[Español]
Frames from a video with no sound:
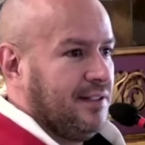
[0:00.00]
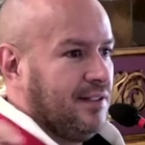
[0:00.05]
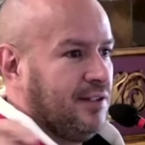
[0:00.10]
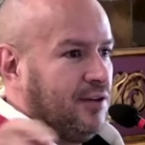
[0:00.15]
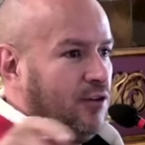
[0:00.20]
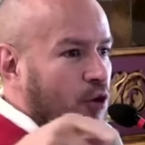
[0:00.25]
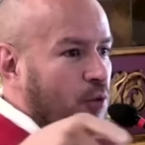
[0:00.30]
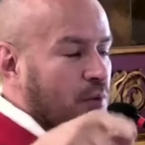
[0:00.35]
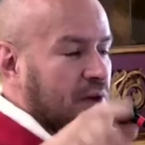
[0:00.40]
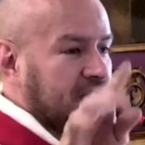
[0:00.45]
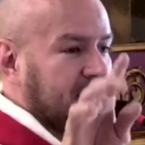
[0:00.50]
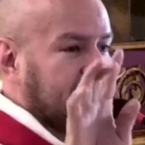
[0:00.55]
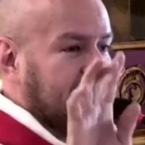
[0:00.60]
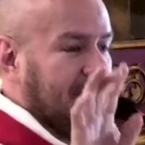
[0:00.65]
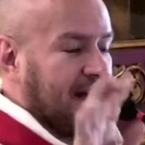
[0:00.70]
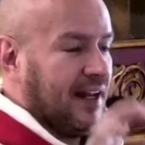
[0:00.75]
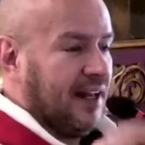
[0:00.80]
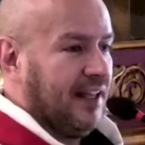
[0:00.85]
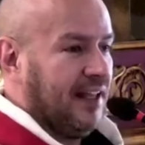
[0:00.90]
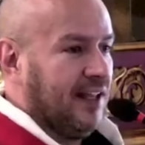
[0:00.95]
¿Cómo
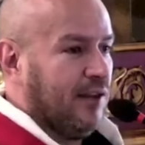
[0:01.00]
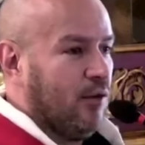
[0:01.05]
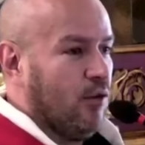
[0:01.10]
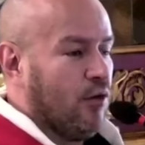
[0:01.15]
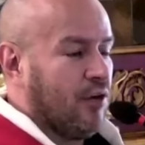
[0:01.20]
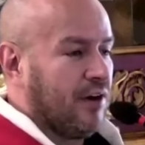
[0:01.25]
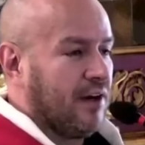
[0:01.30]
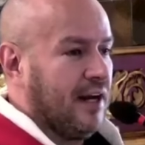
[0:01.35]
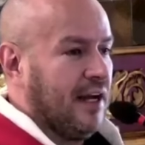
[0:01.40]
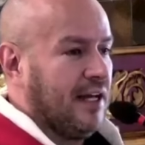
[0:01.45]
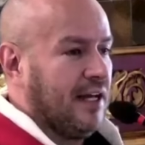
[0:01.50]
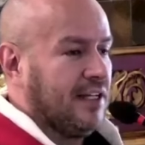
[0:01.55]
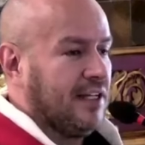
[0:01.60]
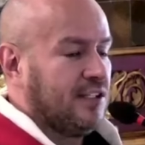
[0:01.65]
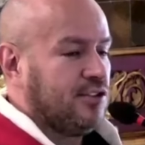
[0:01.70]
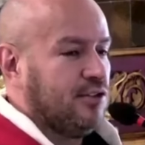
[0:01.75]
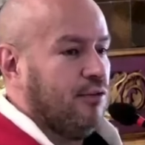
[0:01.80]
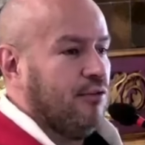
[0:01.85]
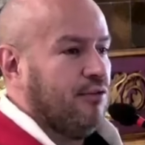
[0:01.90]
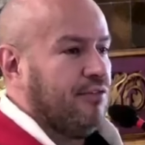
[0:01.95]
estará de borracho
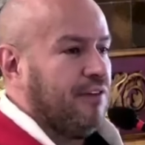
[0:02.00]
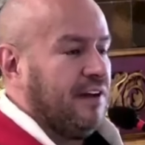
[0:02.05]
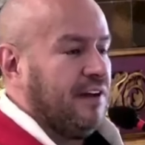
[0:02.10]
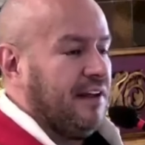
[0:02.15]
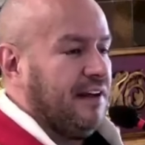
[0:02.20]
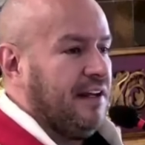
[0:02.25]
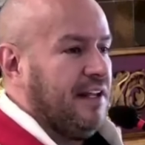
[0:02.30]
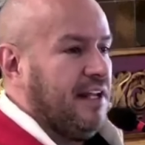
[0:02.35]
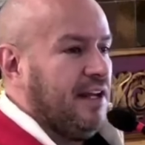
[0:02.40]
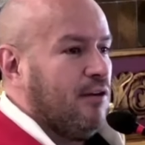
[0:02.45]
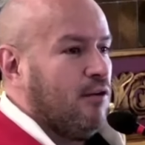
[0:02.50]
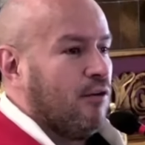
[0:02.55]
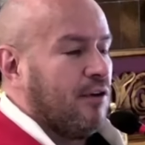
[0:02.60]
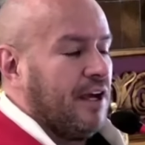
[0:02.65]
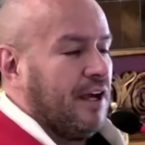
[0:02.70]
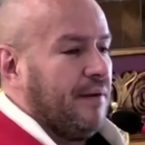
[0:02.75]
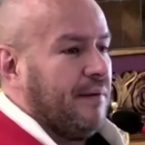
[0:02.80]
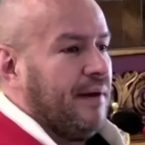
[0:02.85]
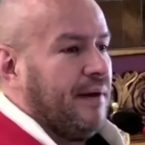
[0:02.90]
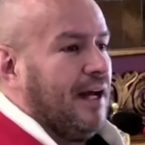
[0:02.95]
don Federico?
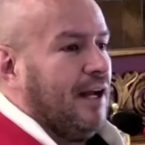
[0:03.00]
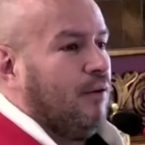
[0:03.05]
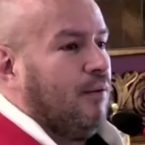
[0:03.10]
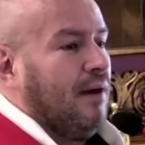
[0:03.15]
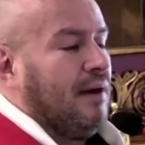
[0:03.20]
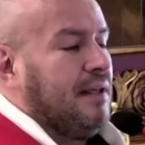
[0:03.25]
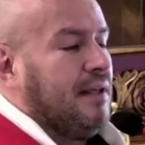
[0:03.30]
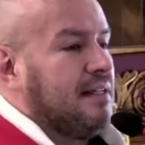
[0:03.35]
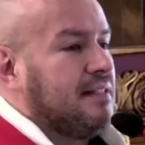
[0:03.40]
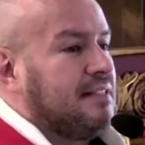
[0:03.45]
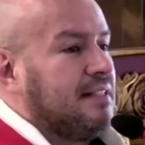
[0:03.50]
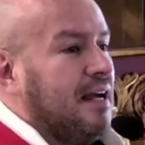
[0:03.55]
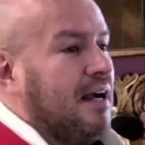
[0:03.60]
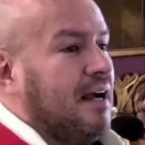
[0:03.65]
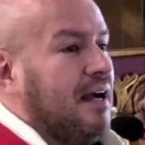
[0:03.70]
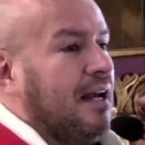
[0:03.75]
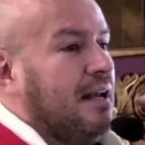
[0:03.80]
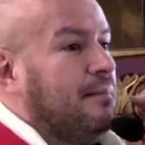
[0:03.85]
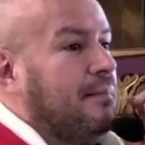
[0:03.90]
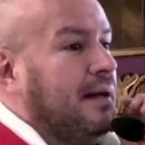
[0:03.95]
Que véalo, ahí está
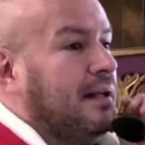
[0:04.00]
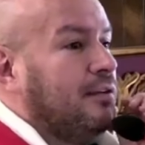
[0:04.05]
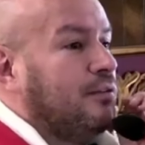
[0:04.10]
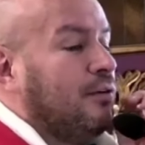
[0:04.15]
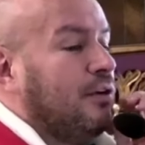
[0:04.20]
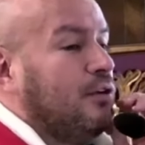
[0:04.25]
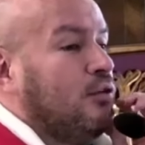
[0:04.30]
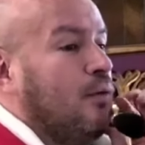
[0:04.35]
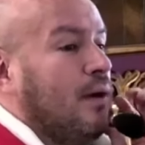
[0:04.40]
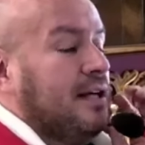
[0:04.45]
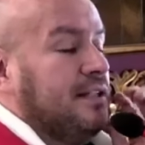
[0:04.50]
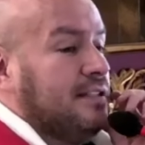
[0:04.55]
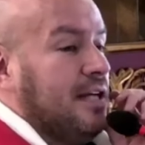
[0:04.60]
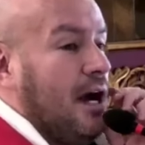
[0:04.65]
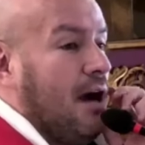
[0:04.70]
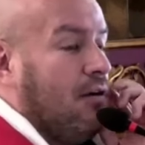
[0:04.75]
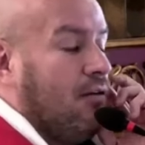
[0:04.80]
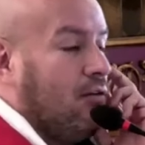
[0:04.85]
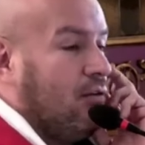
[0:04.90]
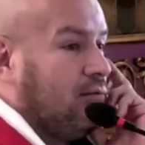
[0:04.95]
calmando el
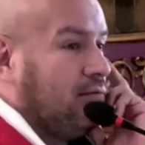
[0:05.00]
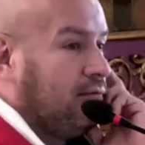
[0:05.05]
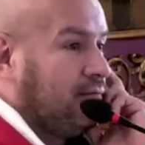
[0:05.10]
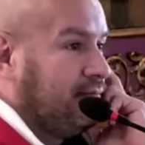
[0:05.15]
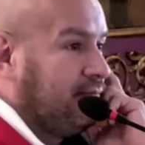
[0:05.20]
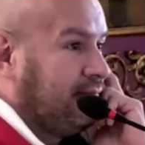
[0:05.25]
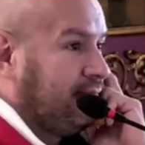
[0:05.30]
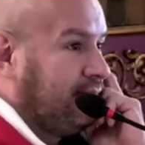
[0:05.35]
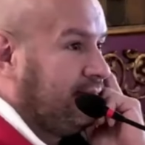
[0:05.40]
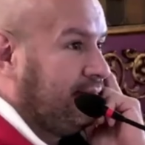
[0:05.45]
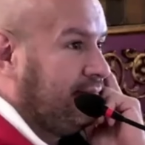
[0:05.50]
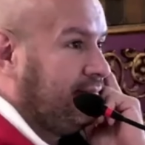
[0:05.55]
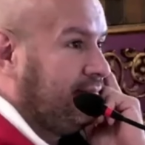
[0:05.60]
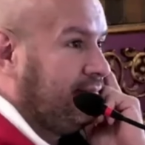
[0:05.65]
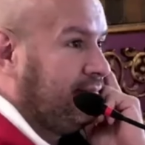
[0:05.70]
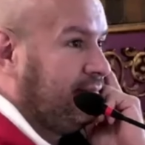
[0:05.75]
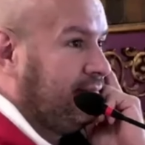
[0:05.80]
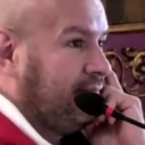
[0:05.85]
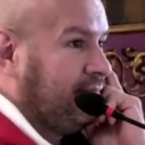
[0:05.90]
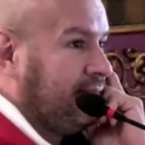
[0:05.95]
guayao.
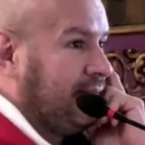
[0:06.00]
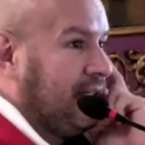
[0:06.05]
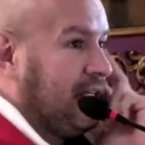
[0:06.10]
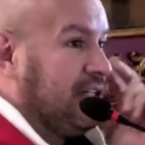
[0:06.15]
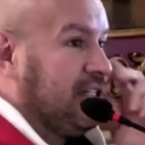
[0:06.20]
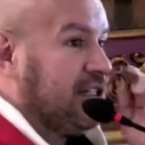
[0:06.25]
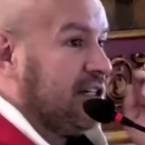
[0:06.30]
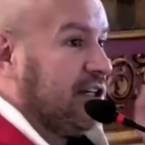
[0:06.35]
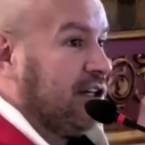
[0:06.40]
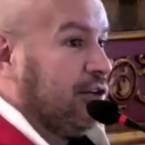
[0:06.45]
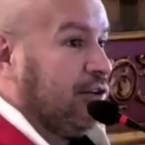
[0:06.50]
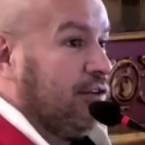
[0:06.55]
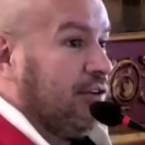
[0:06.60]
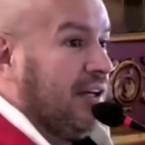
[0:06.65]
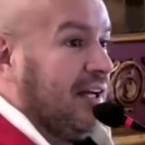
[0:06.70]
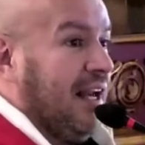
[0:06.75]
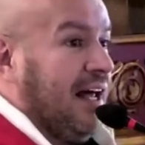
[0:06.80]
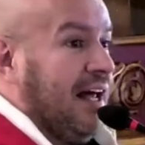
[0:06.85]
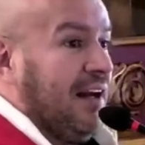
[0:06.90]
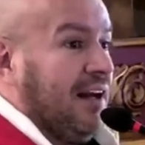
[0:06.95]
Y siguió
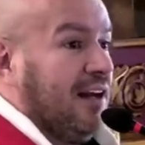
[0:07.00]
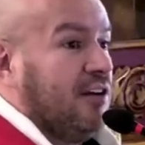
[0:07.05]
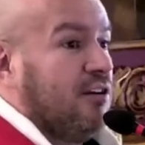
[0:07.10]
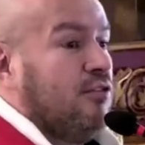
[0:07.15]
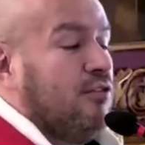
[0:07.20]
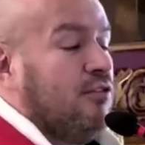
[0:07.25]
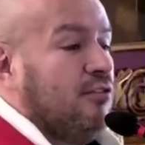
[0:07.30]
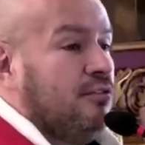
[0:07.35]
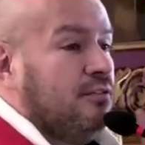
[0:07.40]
del arco.